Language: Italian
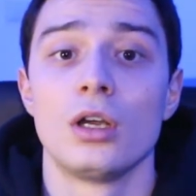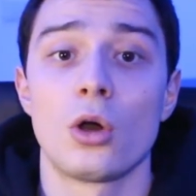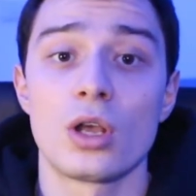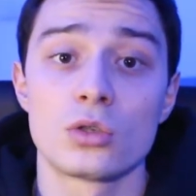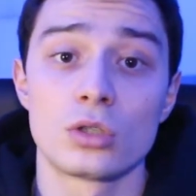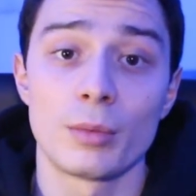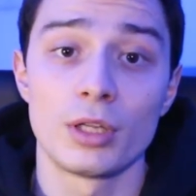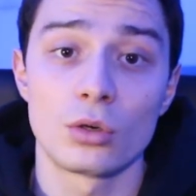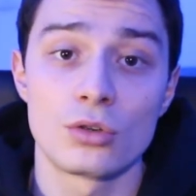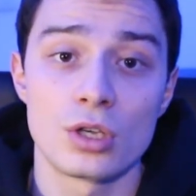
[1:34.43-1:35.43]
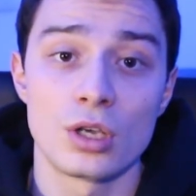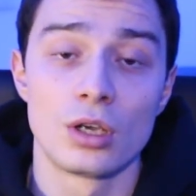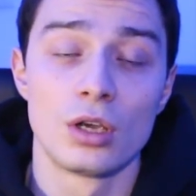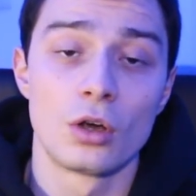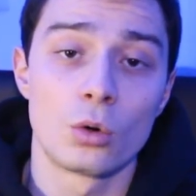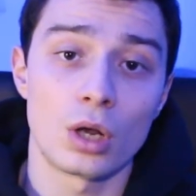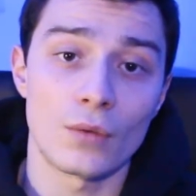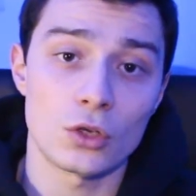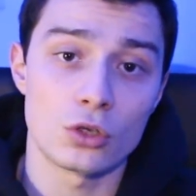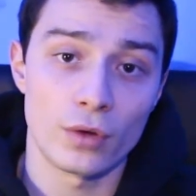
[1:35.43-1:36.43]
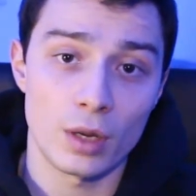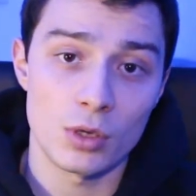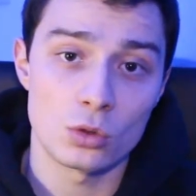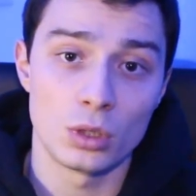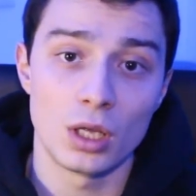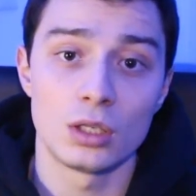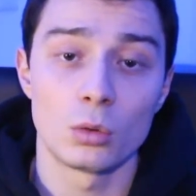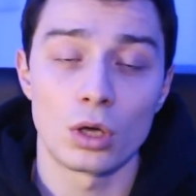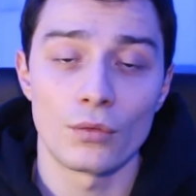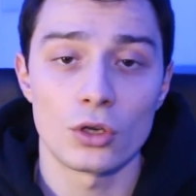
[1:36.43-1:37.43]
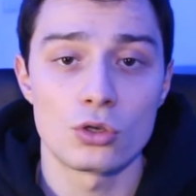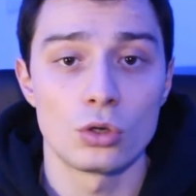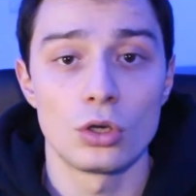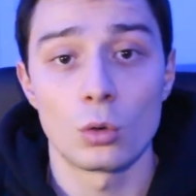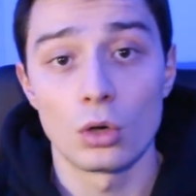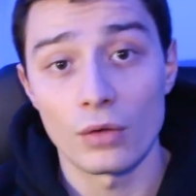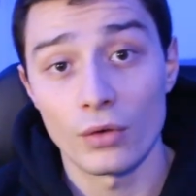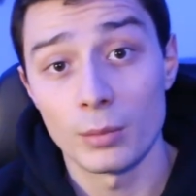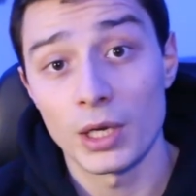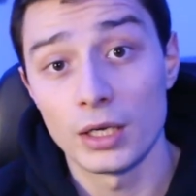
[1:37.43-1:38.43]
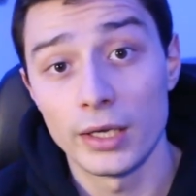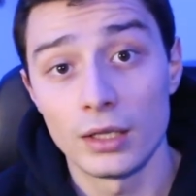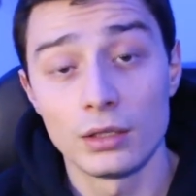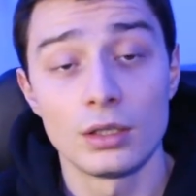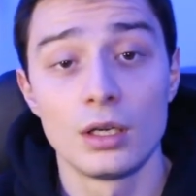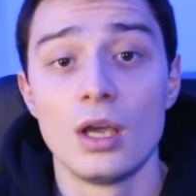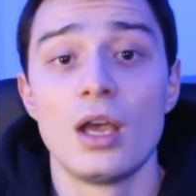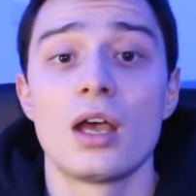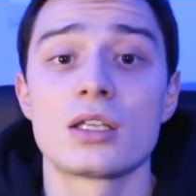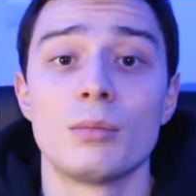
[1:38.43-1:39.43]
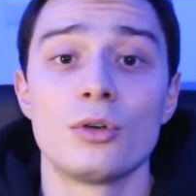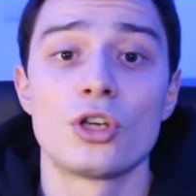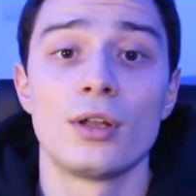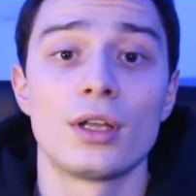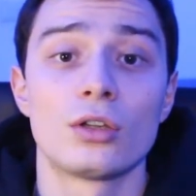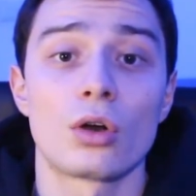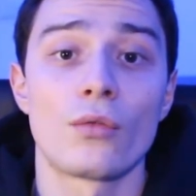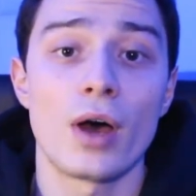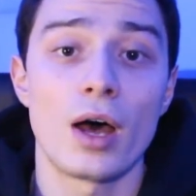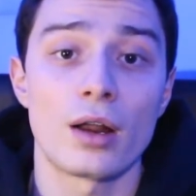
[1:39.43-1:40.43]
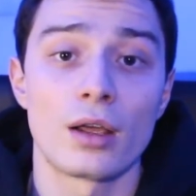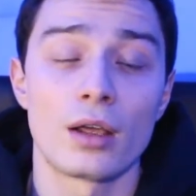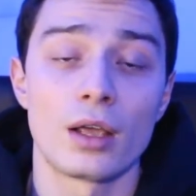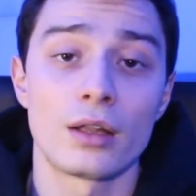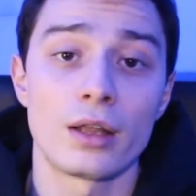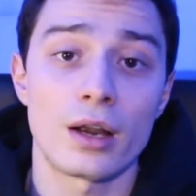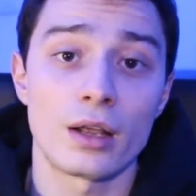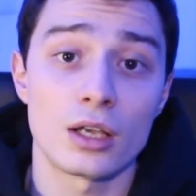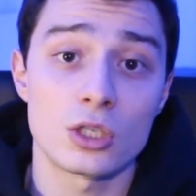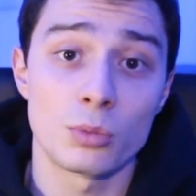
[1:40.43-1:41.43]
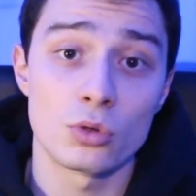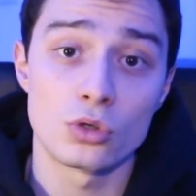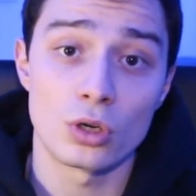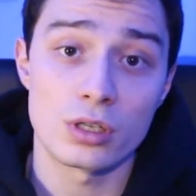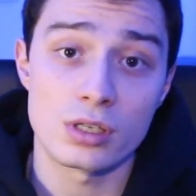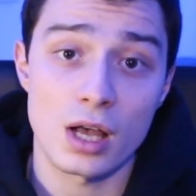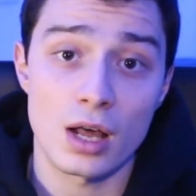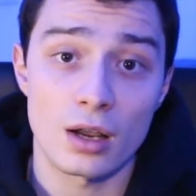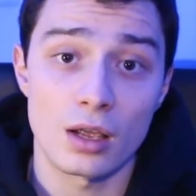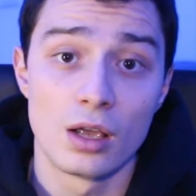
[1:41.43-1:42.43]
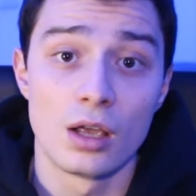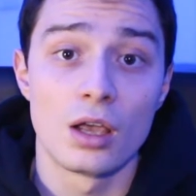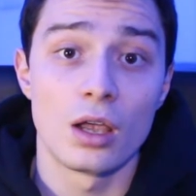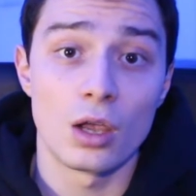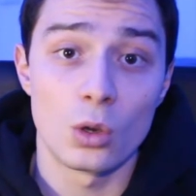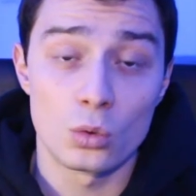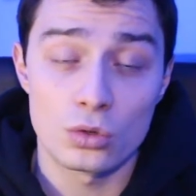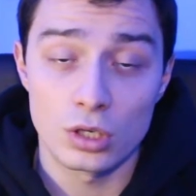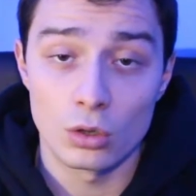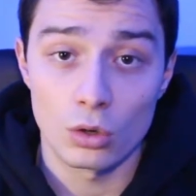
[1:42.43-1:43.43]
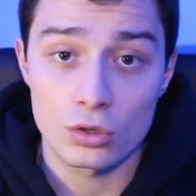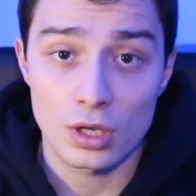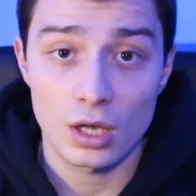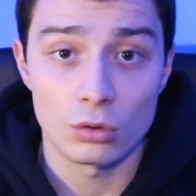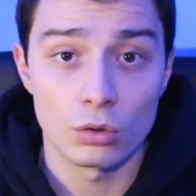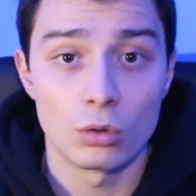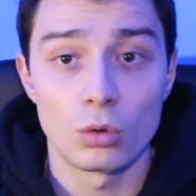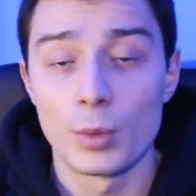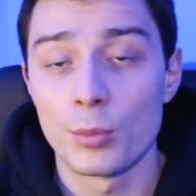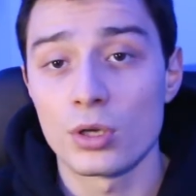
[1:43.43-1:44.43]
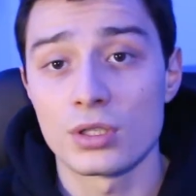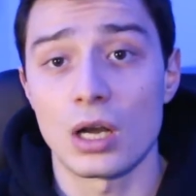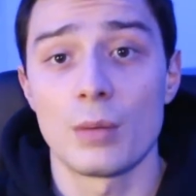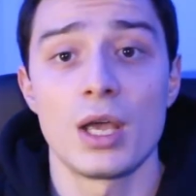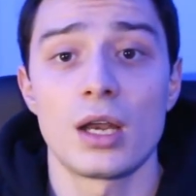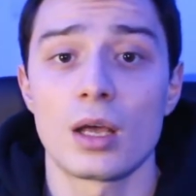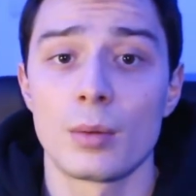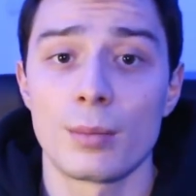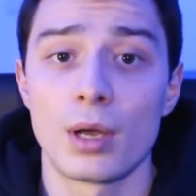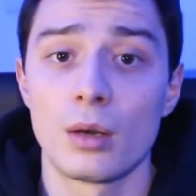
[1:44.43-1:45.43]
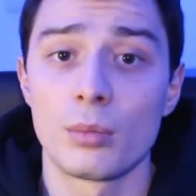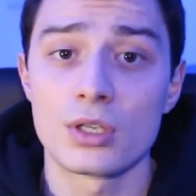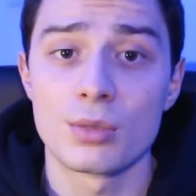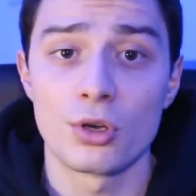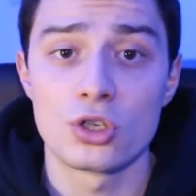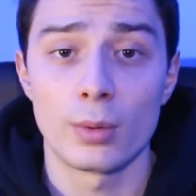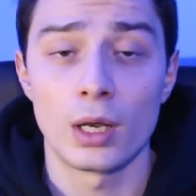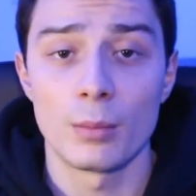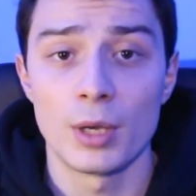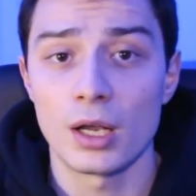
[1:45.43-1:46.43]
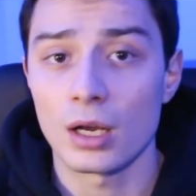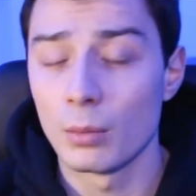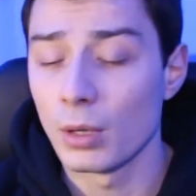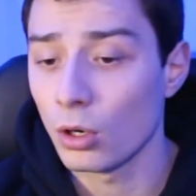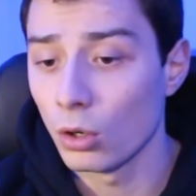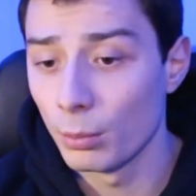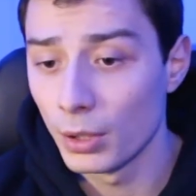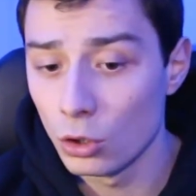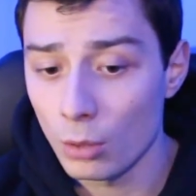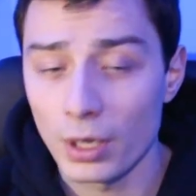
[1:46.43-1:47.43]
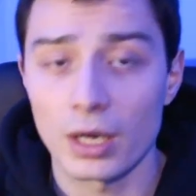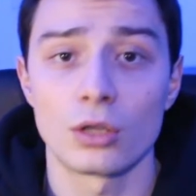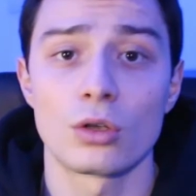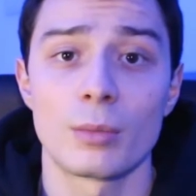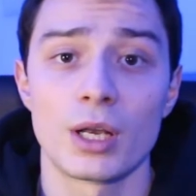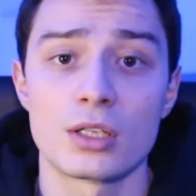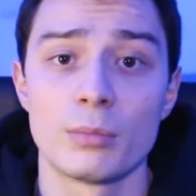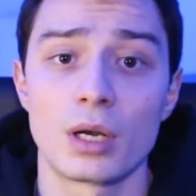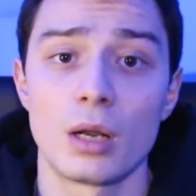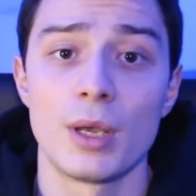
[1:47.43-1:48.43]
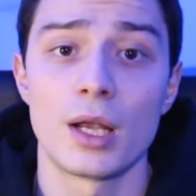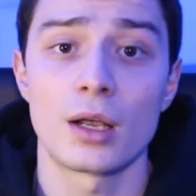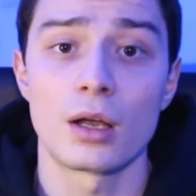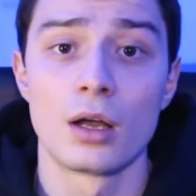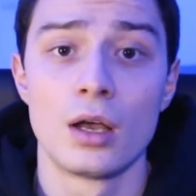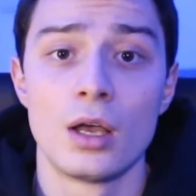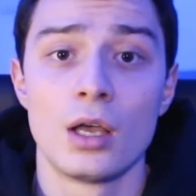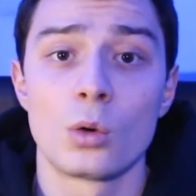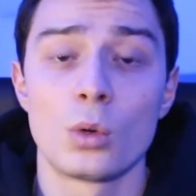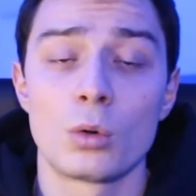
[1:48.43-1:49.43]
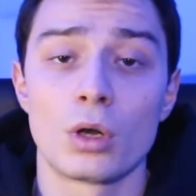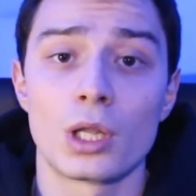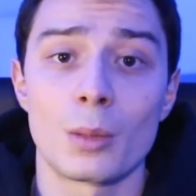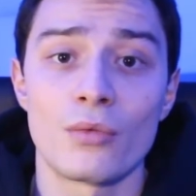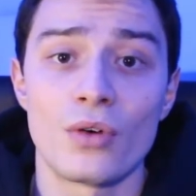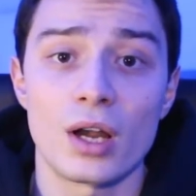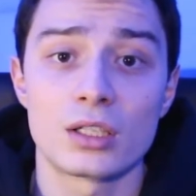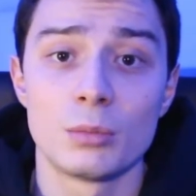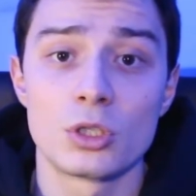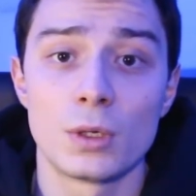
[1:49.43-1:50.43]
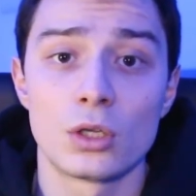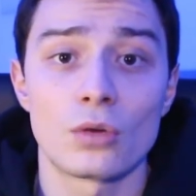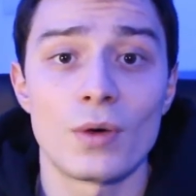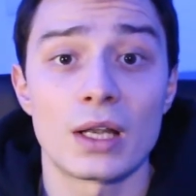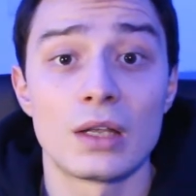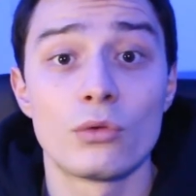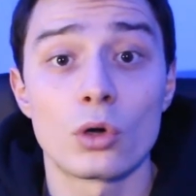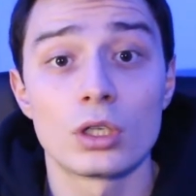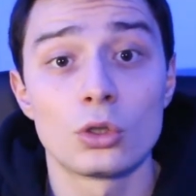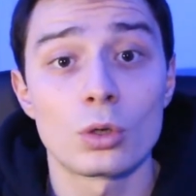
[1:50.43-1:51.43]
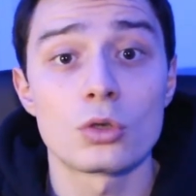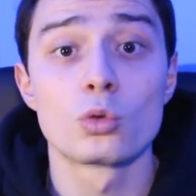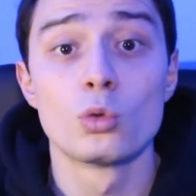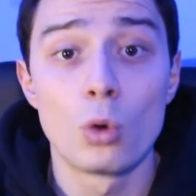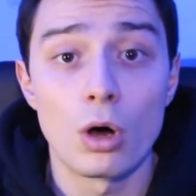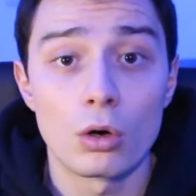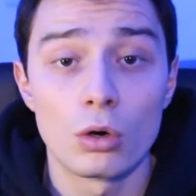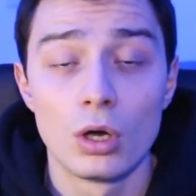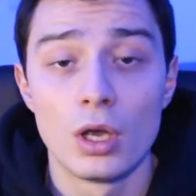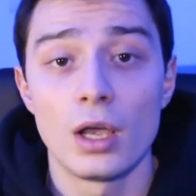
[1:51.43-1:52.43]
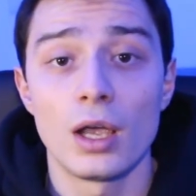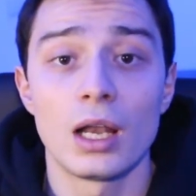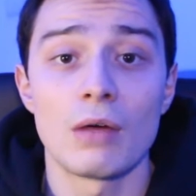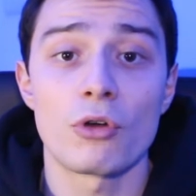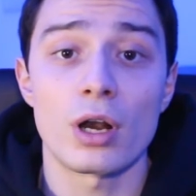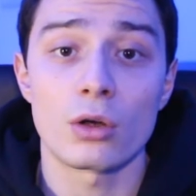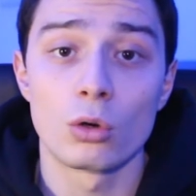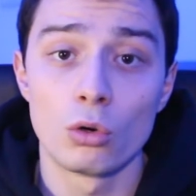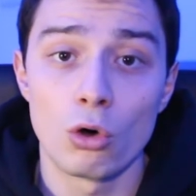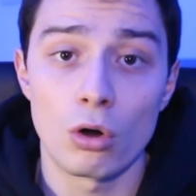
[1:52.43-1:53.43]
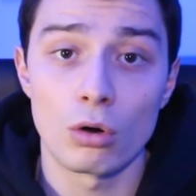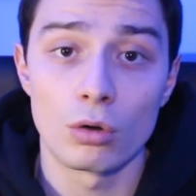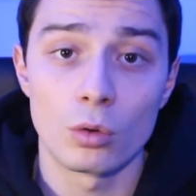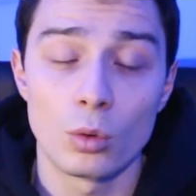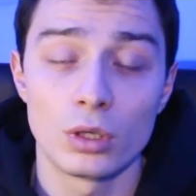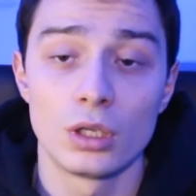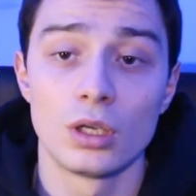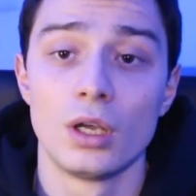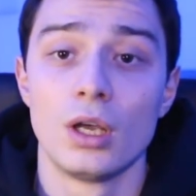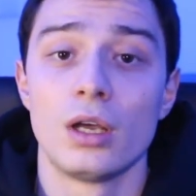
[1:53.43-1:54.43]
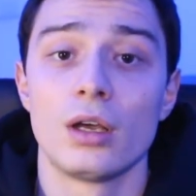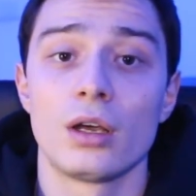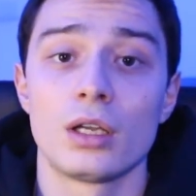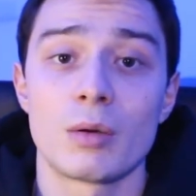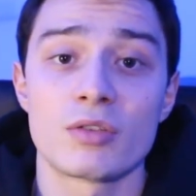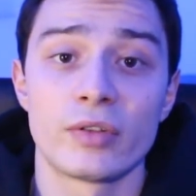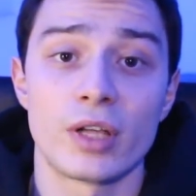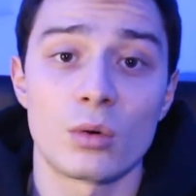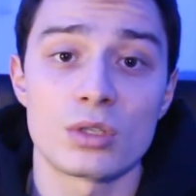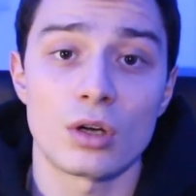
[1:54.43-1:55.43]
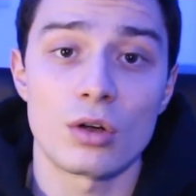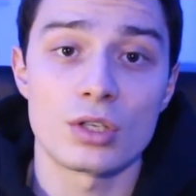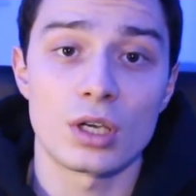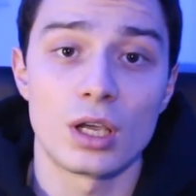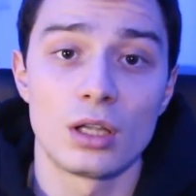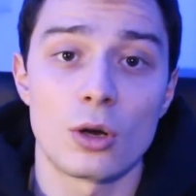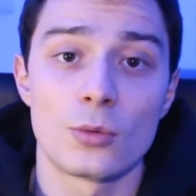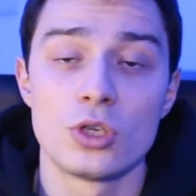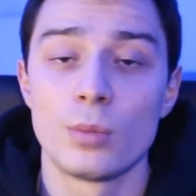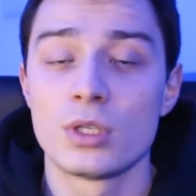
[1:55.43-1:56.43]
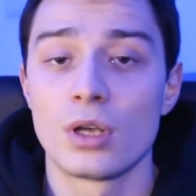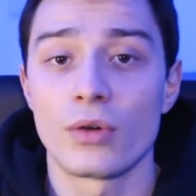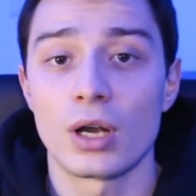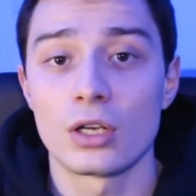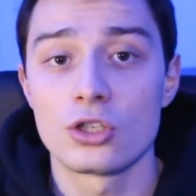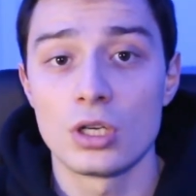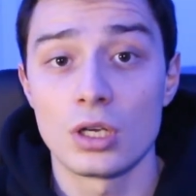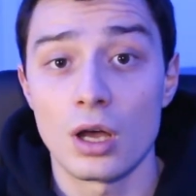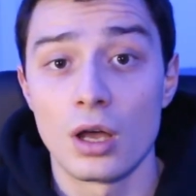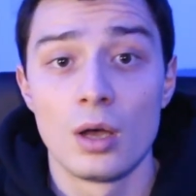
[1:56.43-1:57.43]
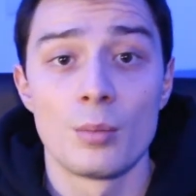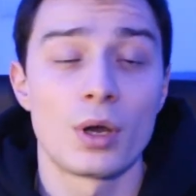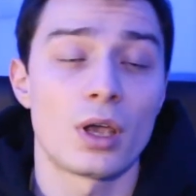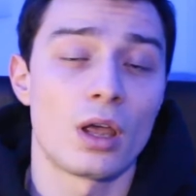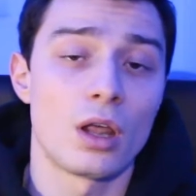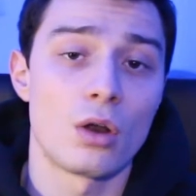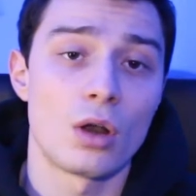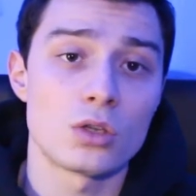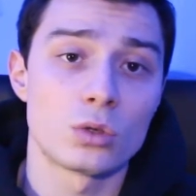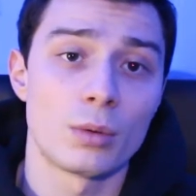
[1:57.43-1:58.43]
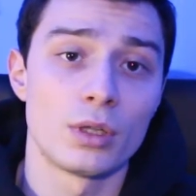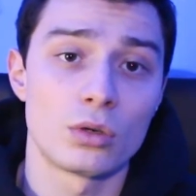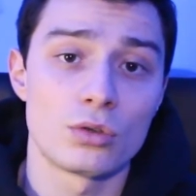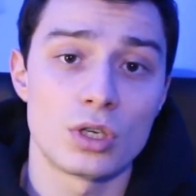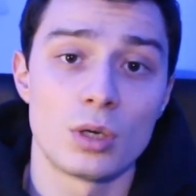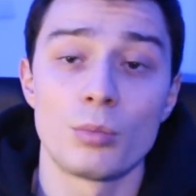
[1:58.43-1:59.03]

Non è assolutamente così, quello che faccio fare ai miei studenti, quello che faccio io e quello che fanno i miei clienti è semplicemente trovare e andare a sponsorizzare in un singolo stato, come può essere l'America, per me il paese principale è l'America, il, merc- il miglior mercato rimane sempre l'America, quindi quello che andremo a fare è semplicemente trovare dei fornitori sul luogo e lavorare con loro. Quindi eh, andiamo a sfatare questa cosa che il dropshipping bisogna fare la Cina, perché non è assolutamente così.